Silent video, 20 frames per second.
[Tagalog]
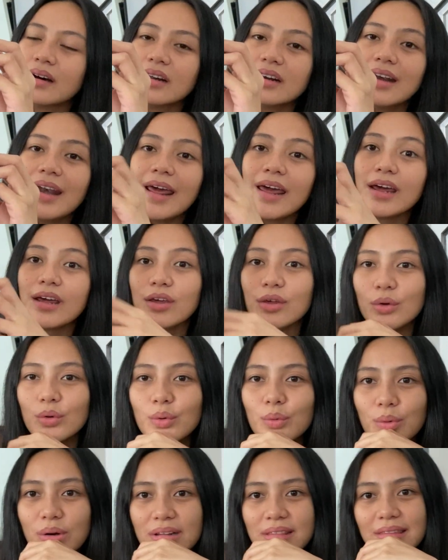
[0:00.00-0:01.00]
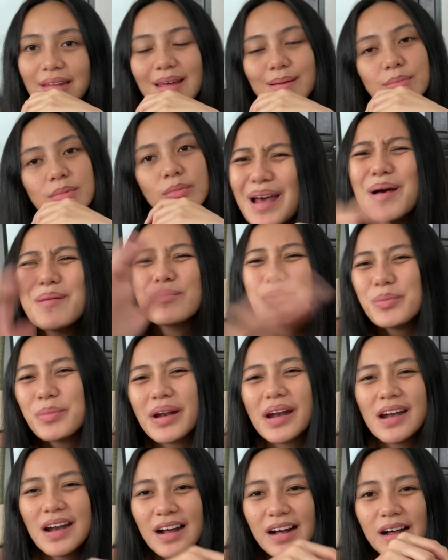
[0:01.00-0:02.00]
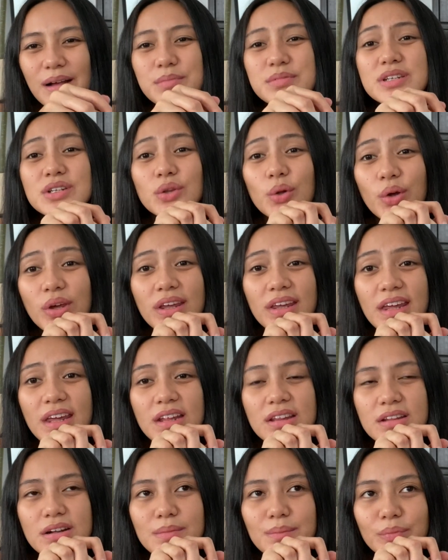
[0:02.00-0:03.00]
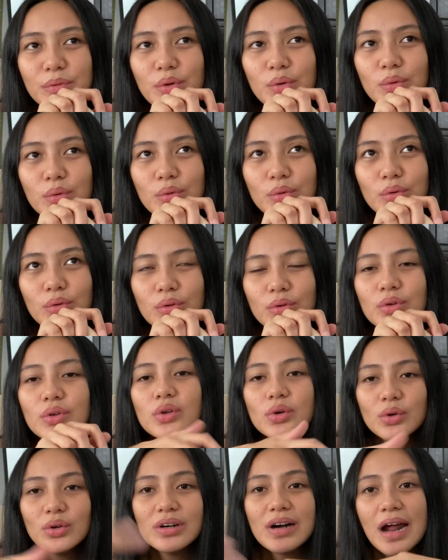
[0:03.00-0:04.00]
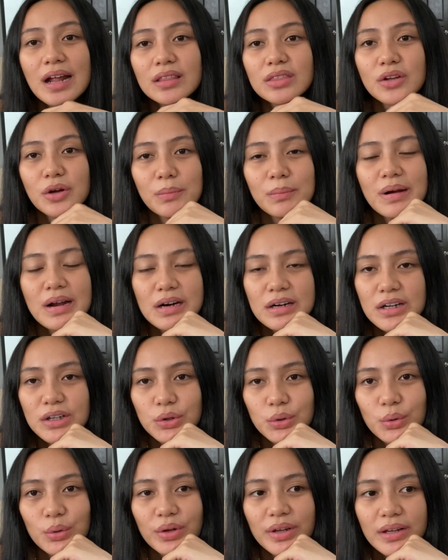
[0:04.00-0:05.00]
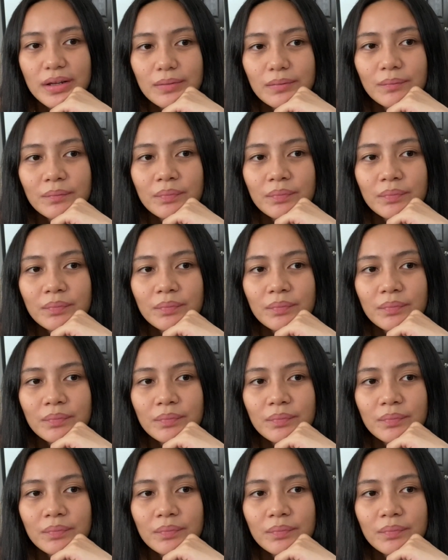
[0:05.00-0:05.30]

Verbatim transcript: Unlike yung one time, bumili lang kami sa Toy Kingdom nung, yung random lang na toy.